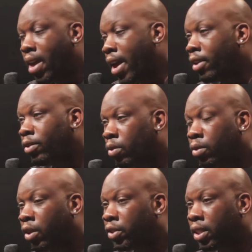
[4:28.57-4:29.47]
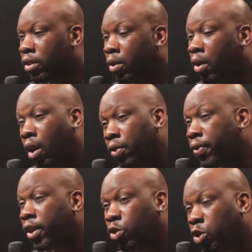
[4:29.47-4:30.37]
être dans cette grande
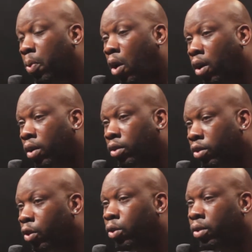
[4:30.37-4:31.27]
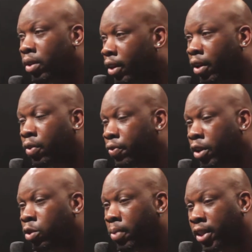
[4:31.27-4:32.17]
fête du sport, dans la grande
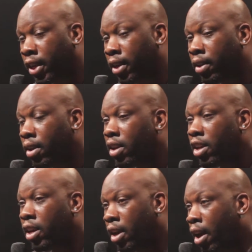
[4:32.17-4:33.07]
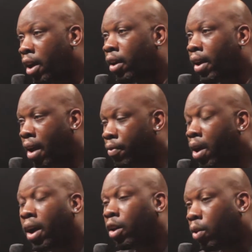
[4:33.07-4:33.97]
fête du basket, et
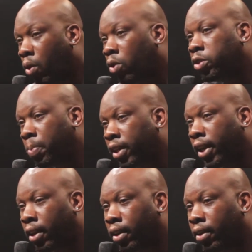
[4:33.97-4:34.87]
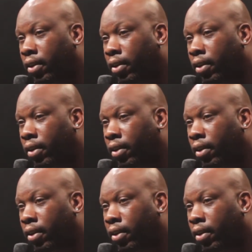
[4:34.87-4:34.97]
avoir un gros spectacle.